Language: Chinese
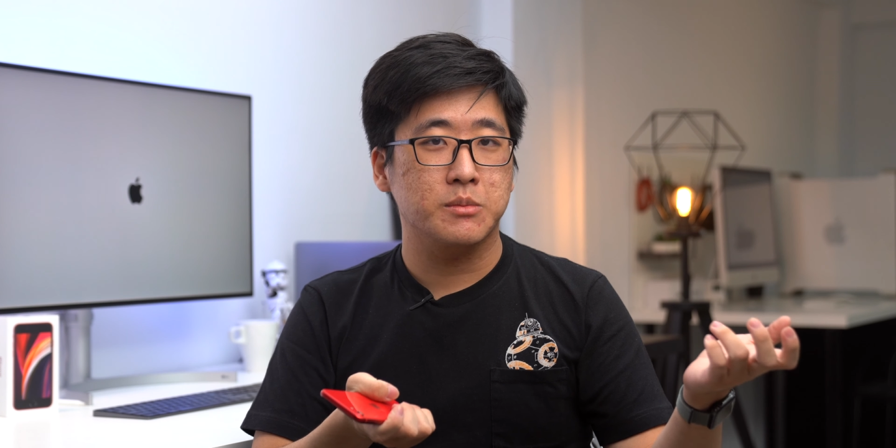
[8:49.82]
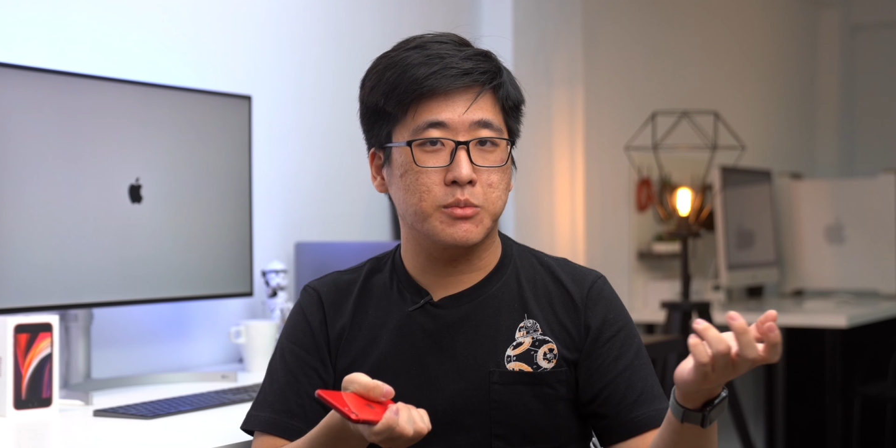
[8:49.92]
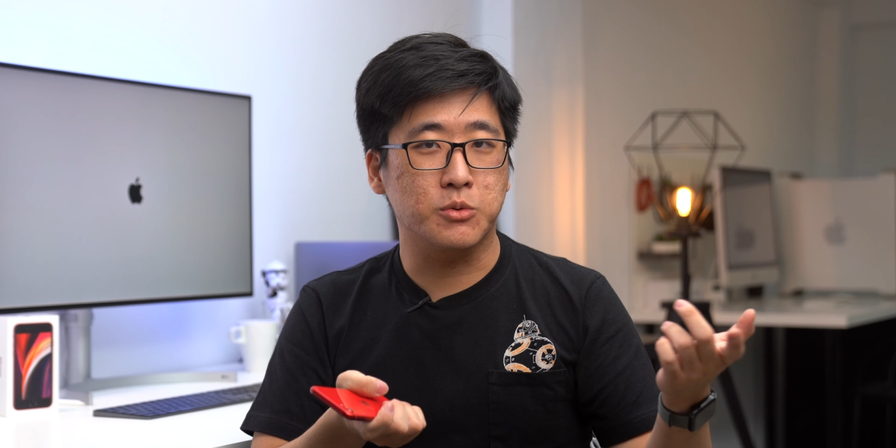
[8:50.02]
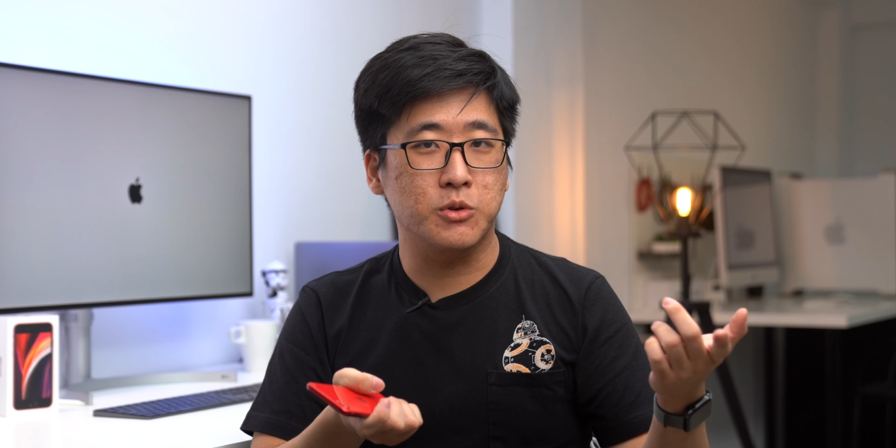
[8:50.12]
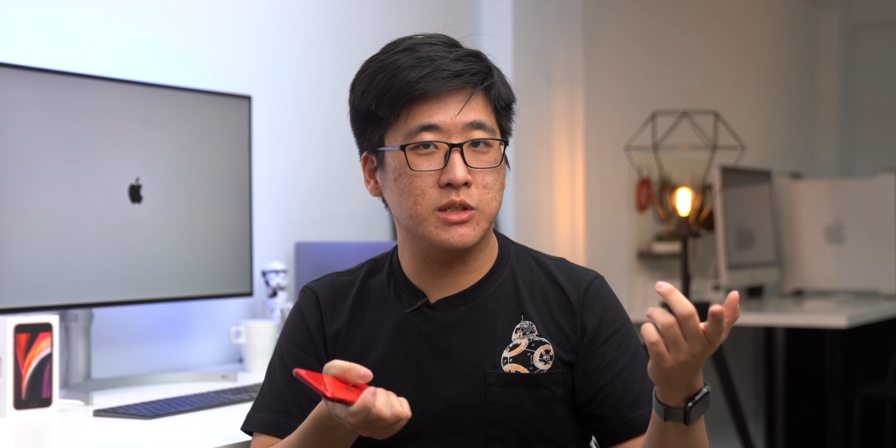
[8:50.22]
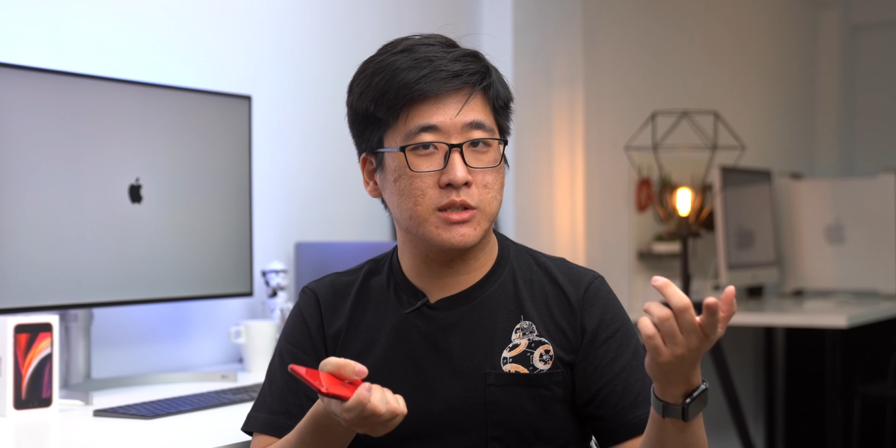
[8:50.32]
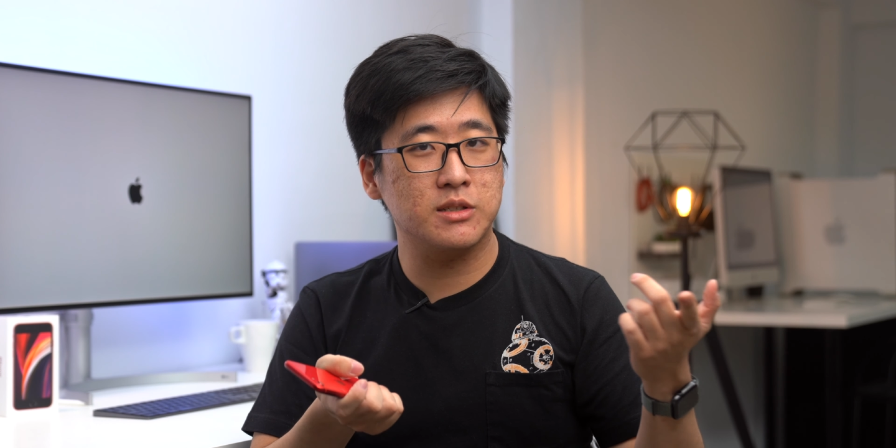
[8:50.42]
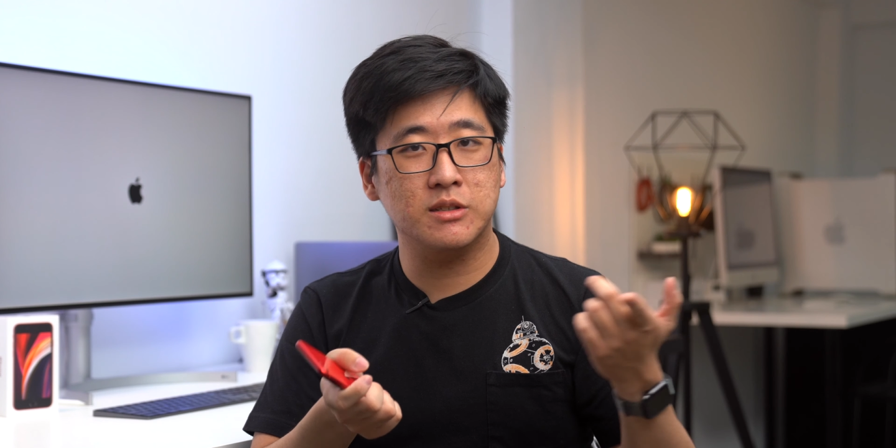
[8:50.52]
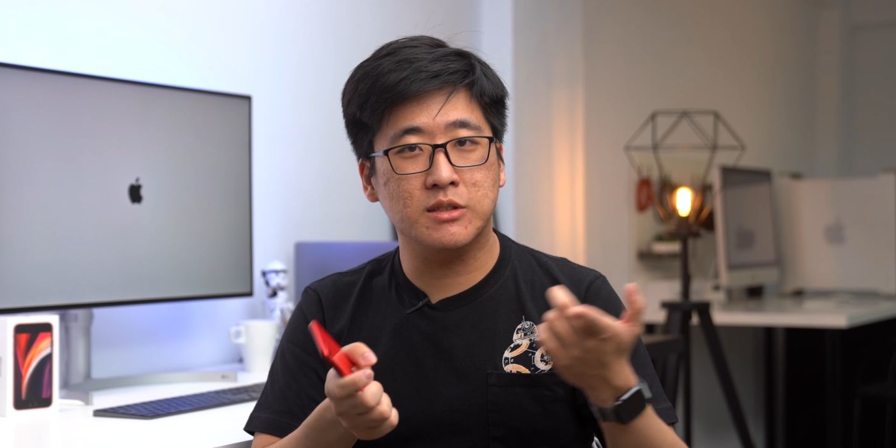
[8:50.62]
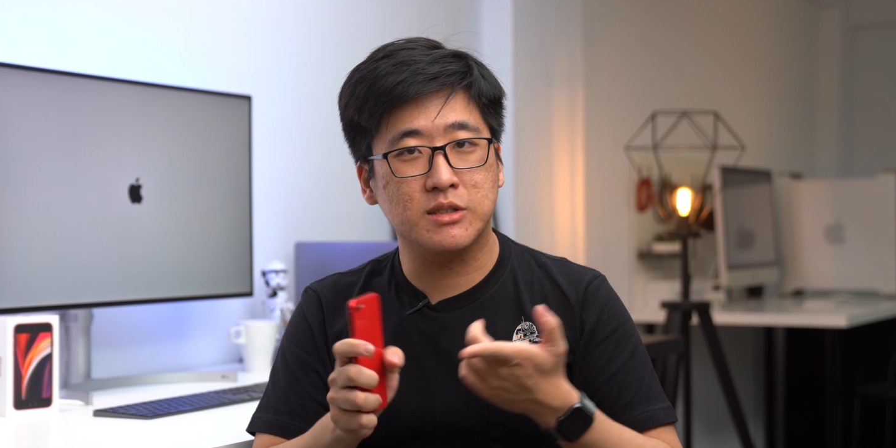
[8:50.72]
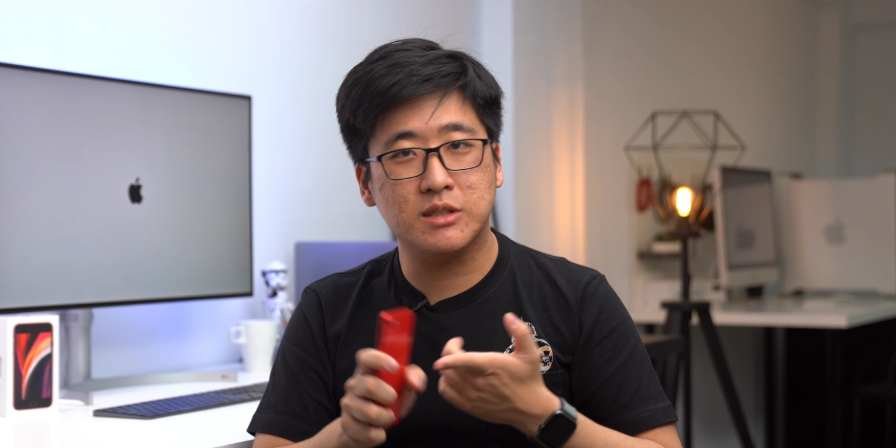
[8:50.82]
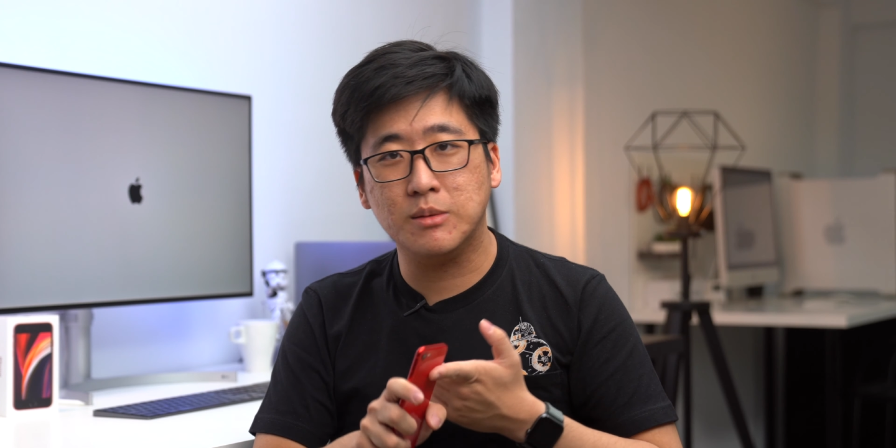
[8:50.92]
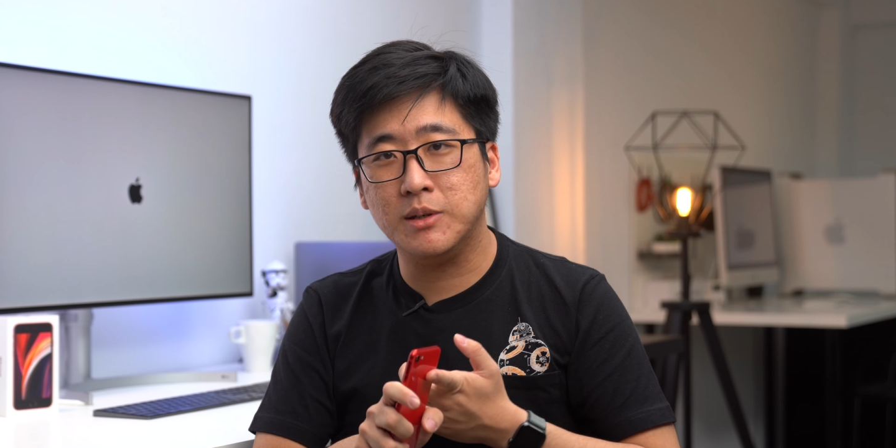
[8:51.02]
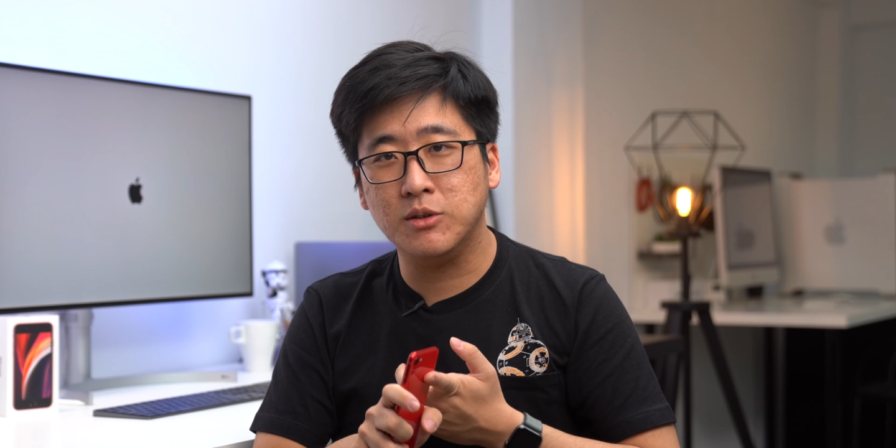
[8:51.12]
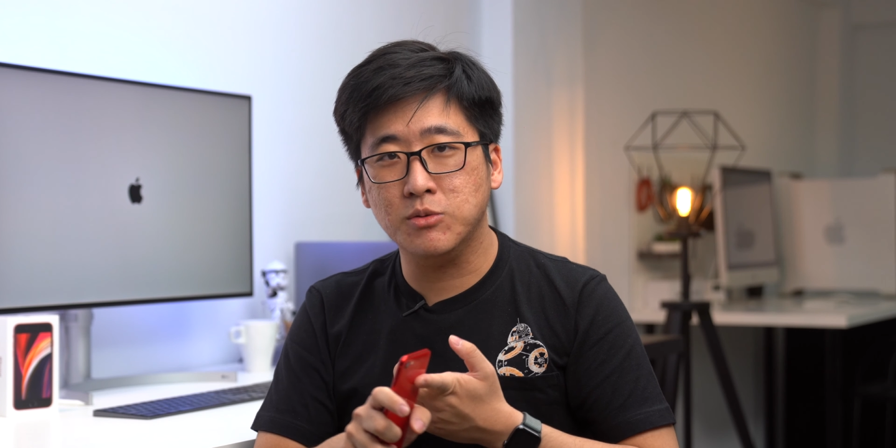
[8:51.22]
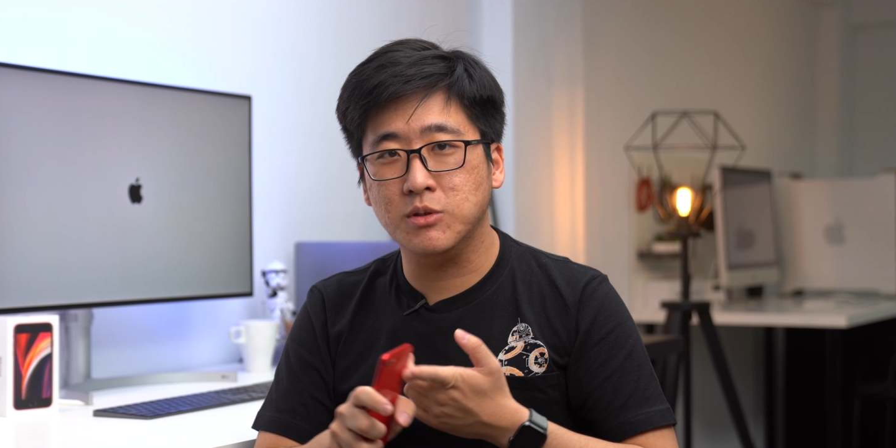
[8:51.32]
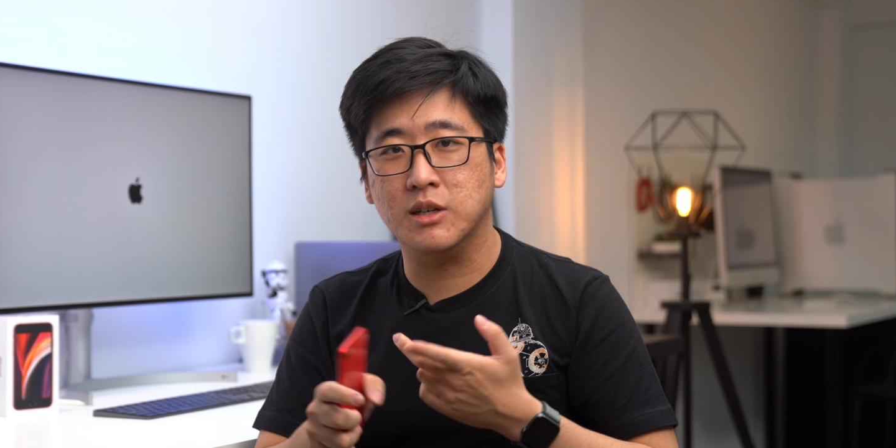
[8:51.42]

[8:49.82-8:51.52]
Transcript: 无论是 C P U